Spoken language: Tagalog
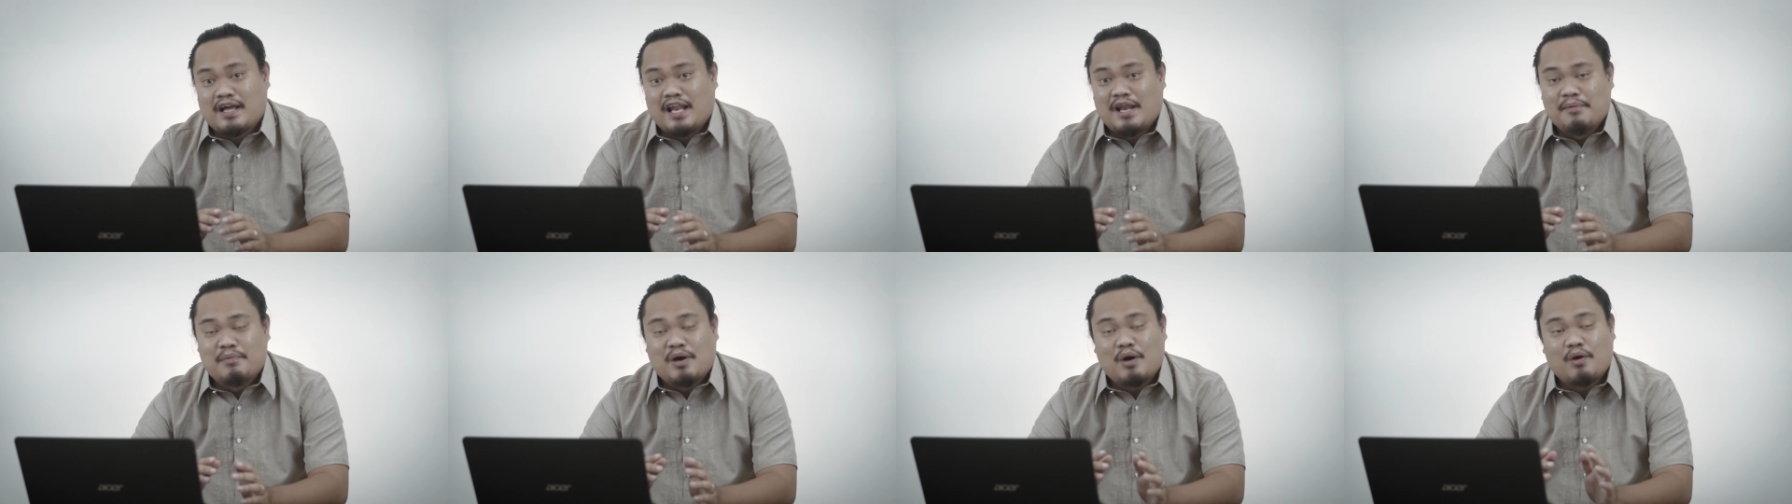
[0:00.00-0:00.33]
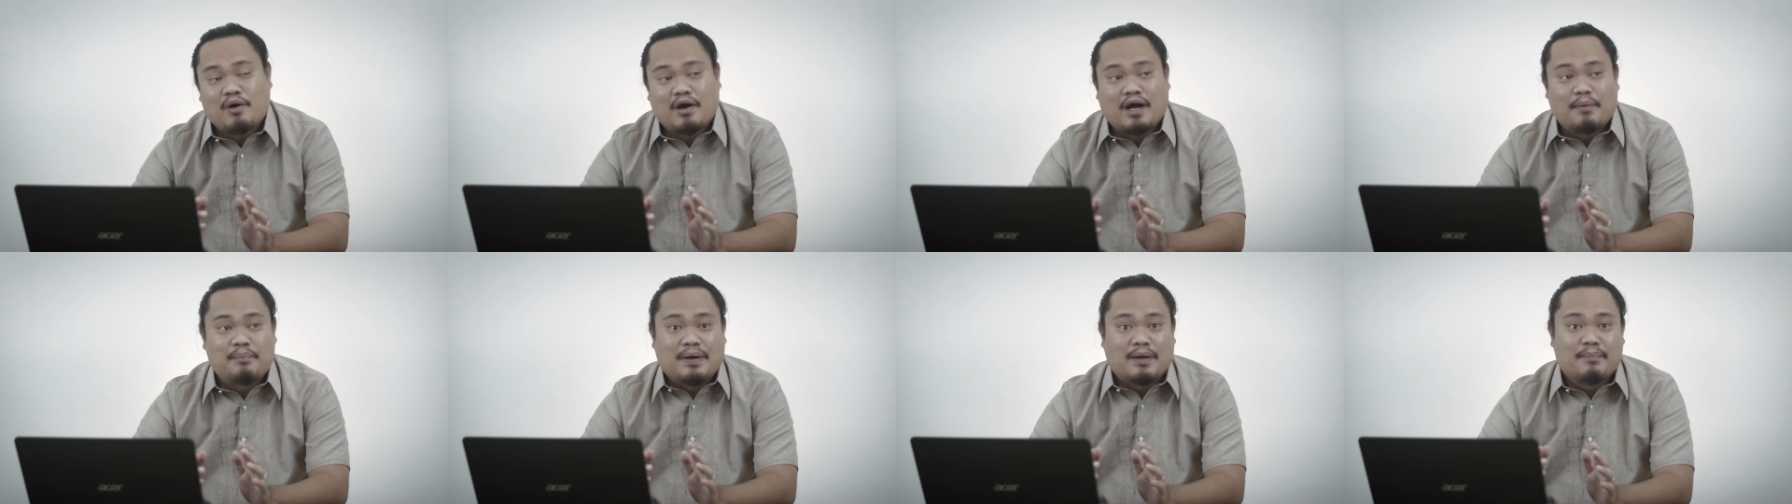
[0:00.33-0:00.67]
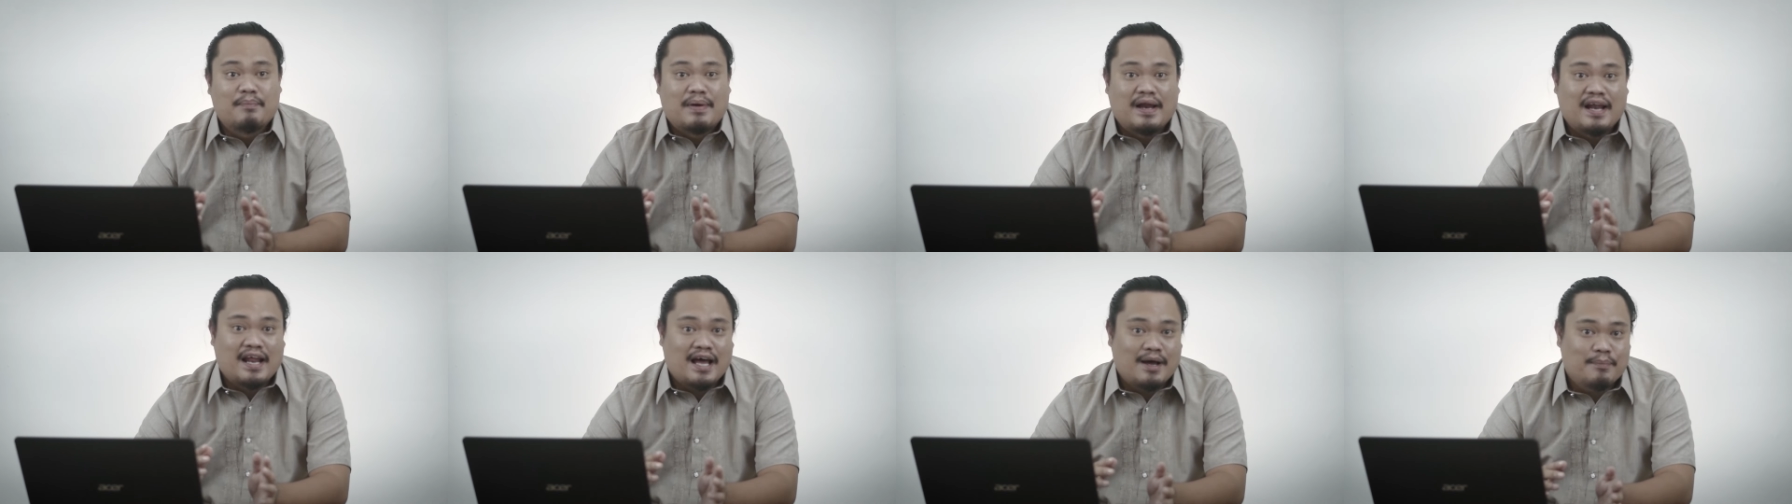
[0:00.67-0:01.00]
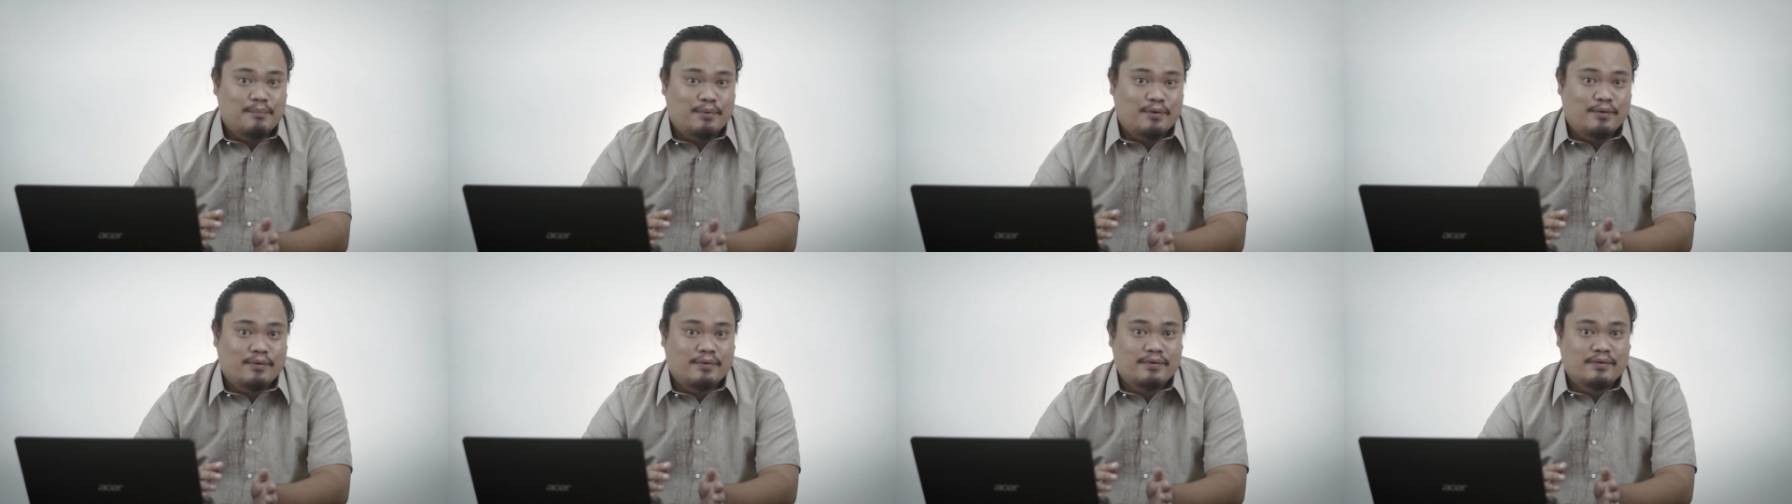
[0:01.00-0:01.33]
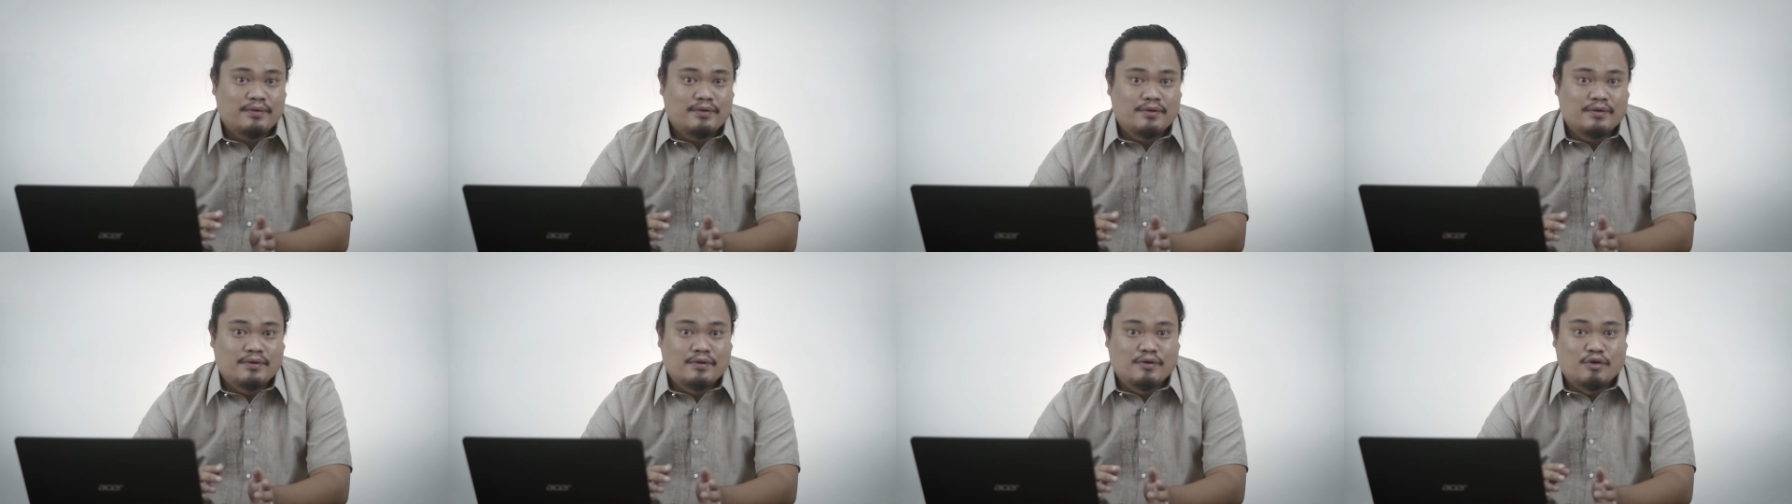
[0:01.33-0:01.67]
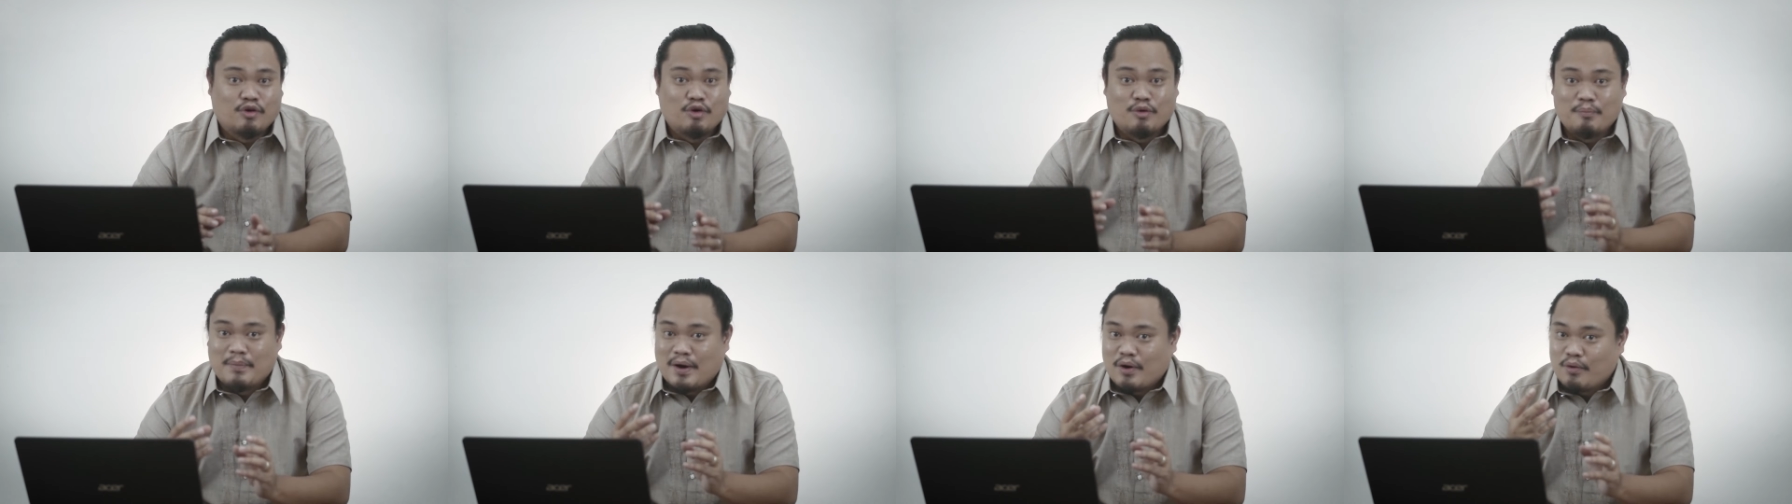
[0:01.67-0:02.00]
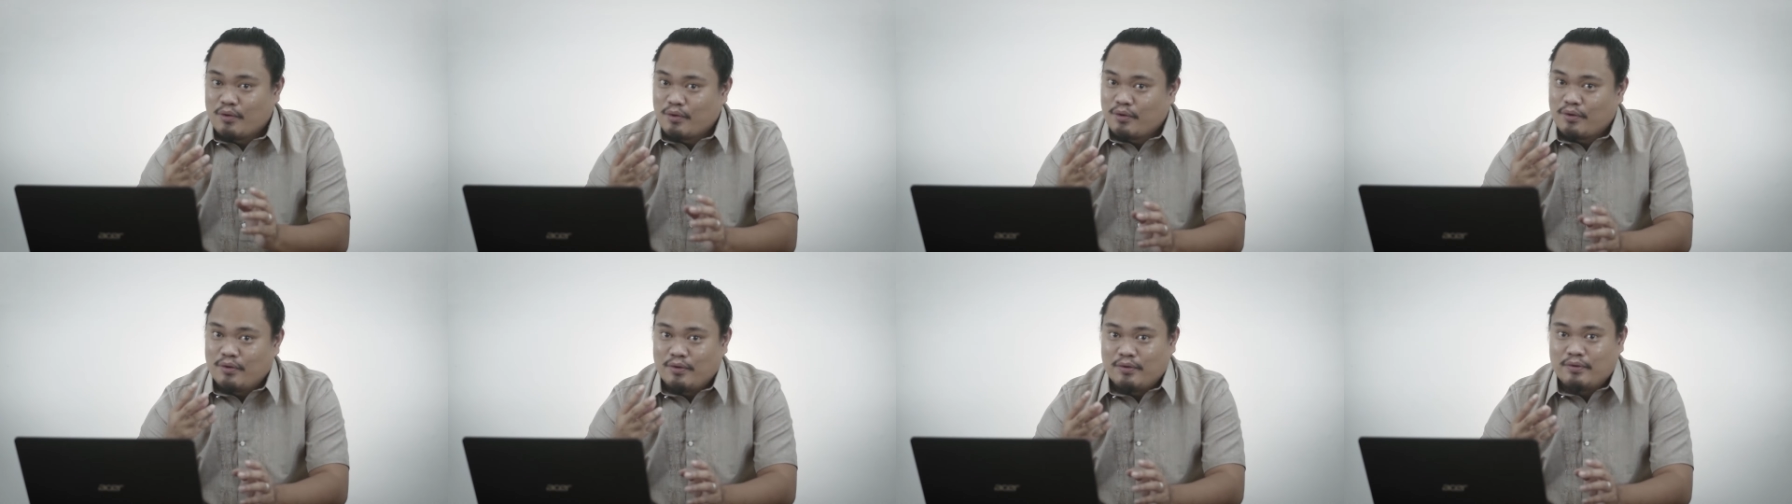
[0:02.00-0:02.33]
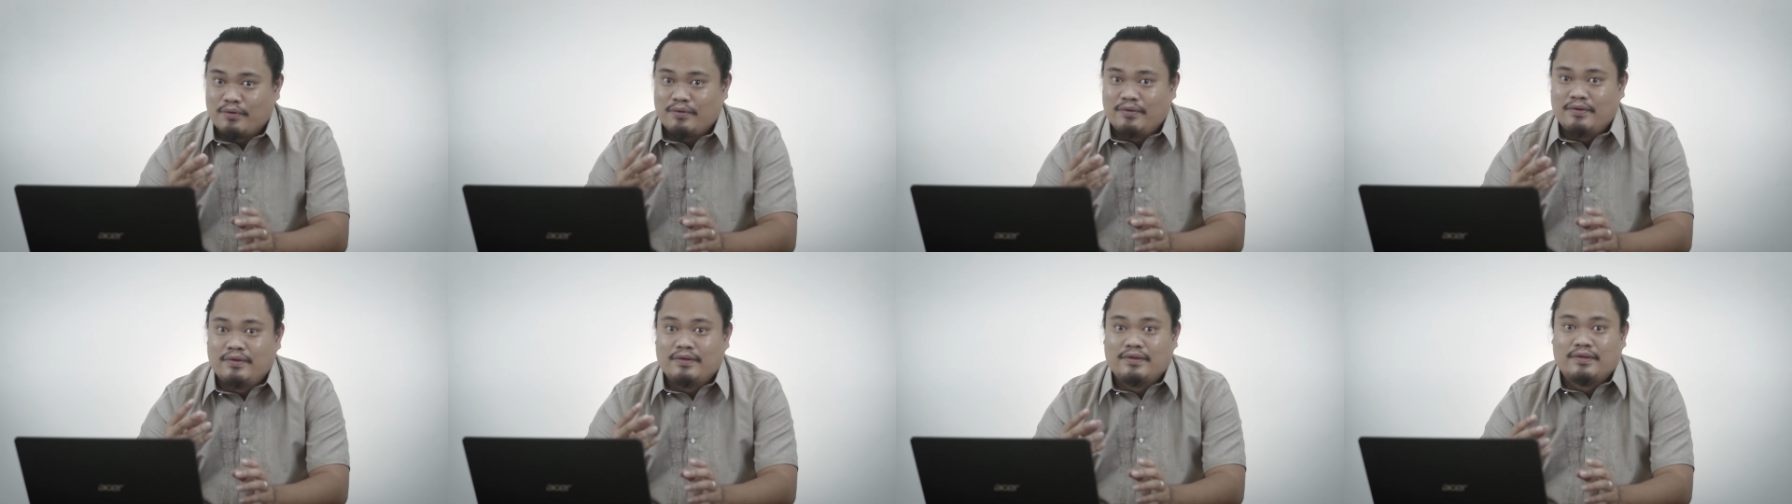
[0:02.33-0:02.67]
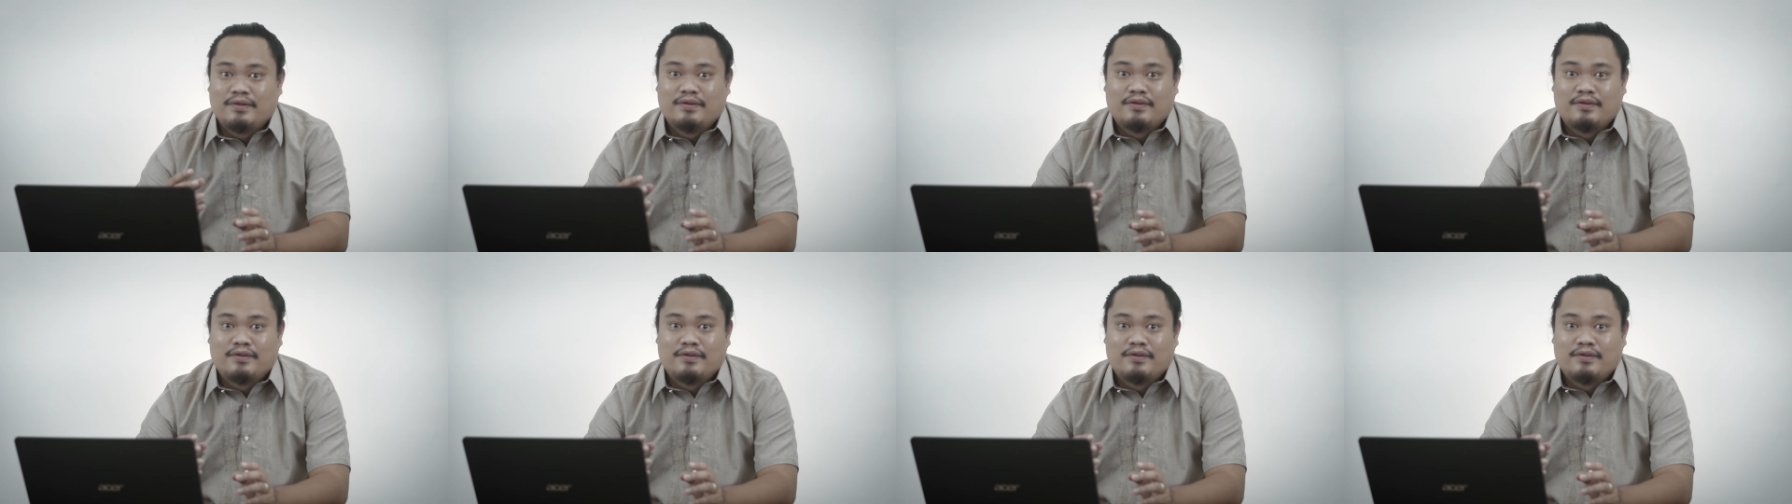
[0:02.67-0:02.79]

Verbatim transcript: halimbawa kapag malabo o makurog